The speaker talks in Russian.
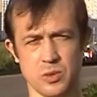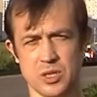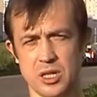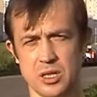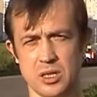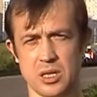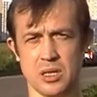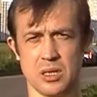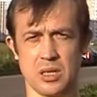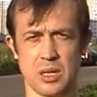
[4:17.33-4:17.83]

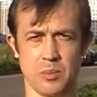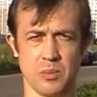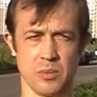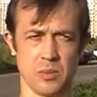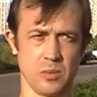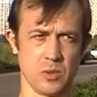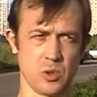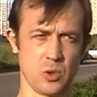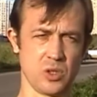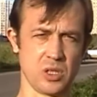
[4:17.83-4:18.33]
где-то там
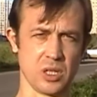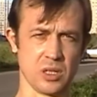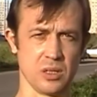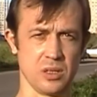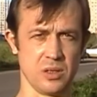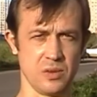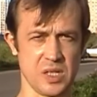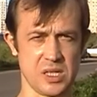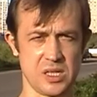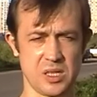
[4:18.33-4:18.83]
кто-то
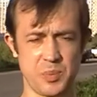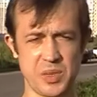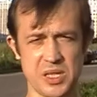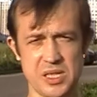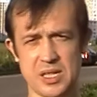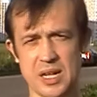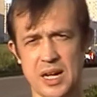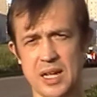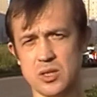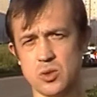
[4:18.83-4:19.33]

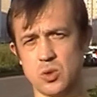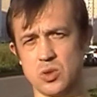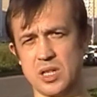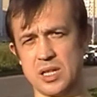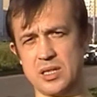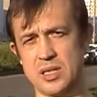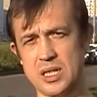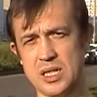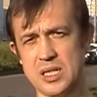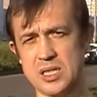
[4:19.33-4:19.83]
250, кто-то
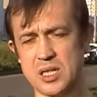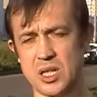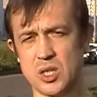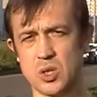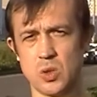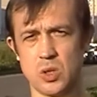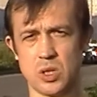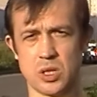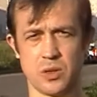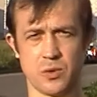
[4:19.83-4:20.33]
300
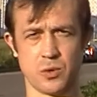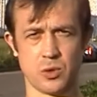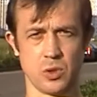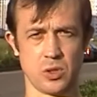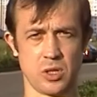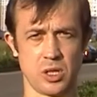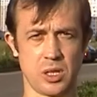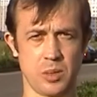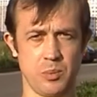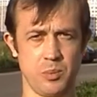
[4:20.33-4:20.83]
долларов,
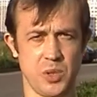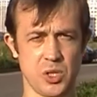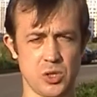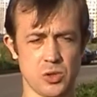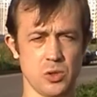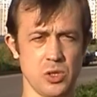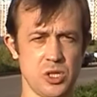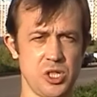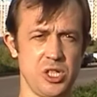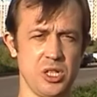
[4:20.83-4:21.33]
кто-то там
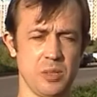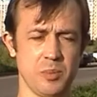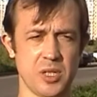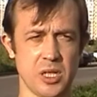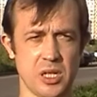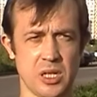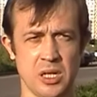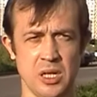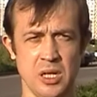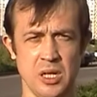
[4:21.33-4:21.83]
500 с
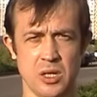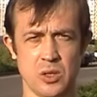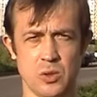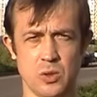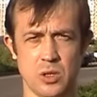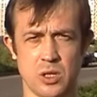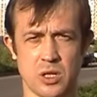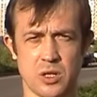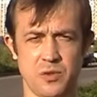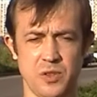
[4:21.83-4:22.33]
чем-то
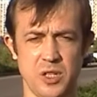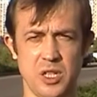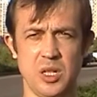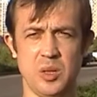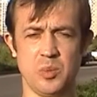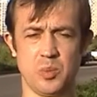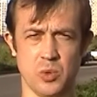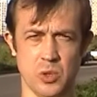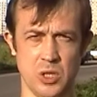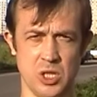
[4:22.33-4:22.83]
долларов и
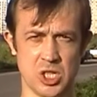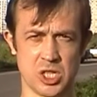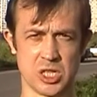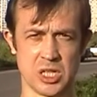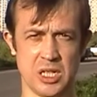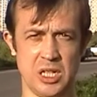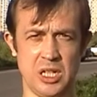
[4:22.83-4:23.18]
больше.